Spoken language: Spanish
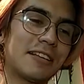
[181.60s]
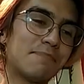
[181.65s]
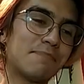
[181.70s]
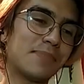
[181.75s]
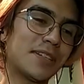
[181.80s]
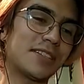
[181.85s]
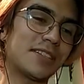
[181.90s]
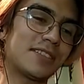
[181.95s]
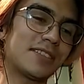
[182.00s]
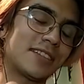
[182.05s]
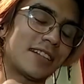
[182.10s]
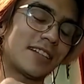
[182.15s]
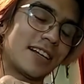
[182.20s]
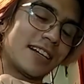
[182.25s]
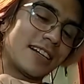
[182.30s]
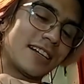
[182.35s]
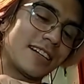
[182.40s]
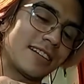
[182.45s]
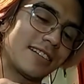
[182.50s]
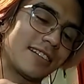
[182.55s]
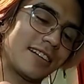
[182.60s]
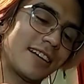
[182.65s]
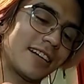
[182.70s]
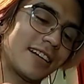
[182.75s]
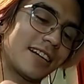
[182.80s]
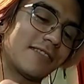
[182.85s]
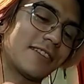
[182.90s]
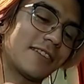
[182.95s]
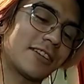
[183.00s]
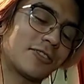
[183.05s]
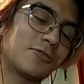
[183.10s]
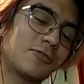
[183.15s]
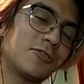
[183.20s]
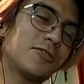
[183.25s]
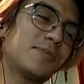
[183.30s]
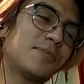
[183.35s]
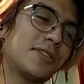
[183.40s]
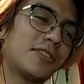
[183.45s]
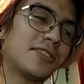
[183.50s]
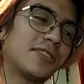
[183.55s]
empezar a grabar
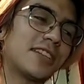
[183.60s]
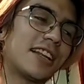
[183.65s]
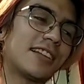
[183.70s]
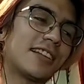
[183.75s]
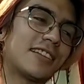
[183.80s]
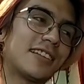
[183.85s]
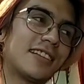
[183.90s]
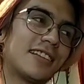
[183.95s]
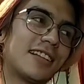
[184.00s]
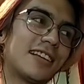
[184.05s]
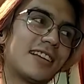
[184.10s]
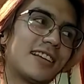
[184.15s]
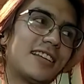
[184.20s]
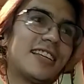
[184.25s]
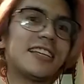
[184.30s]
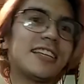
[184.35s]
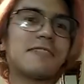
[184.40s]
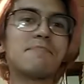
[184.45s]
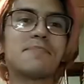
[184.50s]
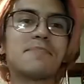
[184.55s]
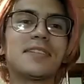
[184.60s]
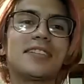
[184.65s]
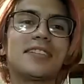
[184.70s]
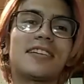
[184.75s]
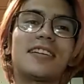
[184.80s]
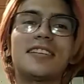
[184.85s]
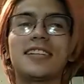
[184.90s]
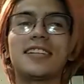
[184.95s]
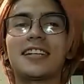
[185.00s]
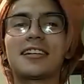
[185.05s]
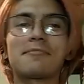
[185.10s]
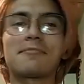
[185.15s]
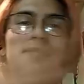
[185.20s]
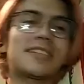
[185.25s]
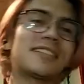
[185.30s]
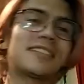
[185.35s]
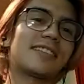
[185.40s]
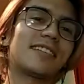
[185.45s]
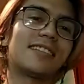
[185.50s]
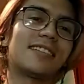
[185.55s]
tus videos de la tienda y que empezar a llegar
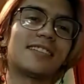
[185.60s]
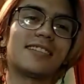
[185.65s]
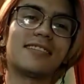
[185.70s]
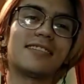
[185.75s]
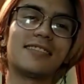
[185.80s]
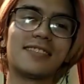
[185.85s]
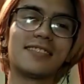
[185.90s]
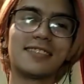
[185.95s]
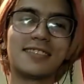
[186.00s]
más gente?